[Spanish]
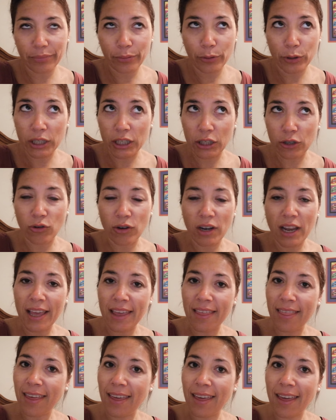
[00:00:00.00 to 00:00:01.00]
pues eso, la
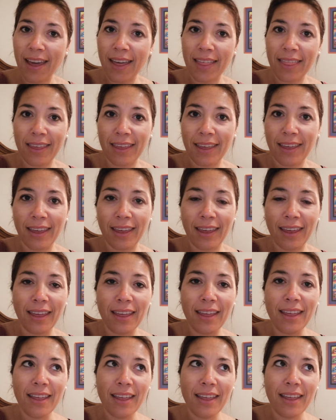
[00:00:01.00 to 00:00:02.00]
idea de,
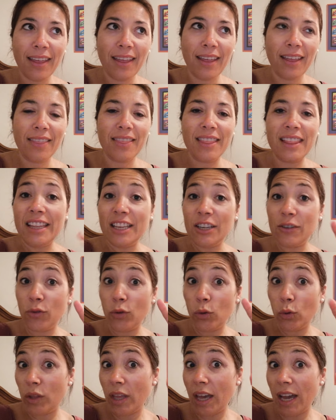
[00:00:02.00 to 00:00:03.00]
de
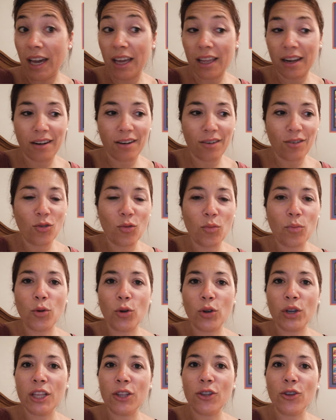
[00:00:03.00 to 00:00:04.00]
disfrutar un
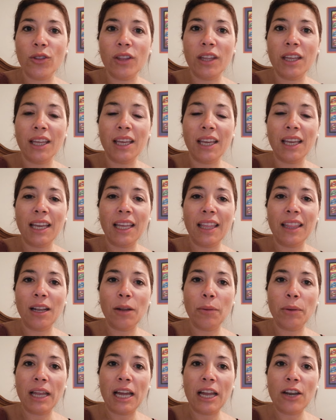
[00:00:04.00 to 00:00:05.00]
poquito
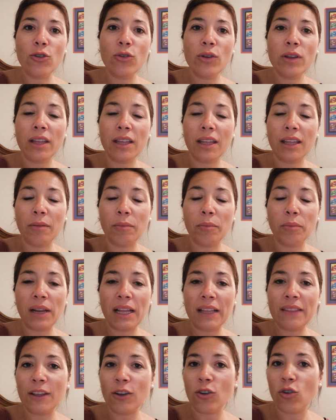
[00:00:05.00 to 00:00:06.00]
del verano en
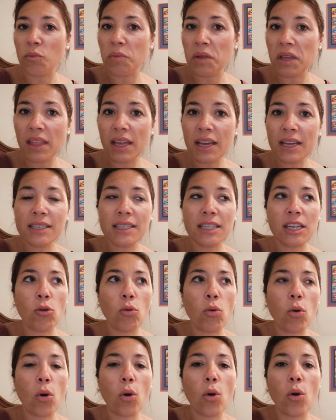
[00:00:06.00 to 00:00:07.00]
plan de comidas y
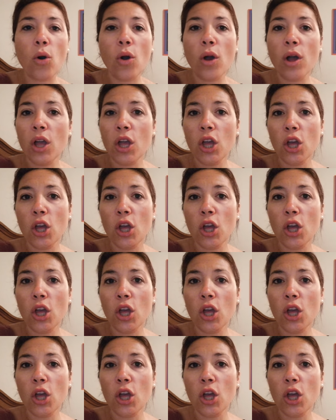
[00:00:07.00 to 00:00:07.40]
luego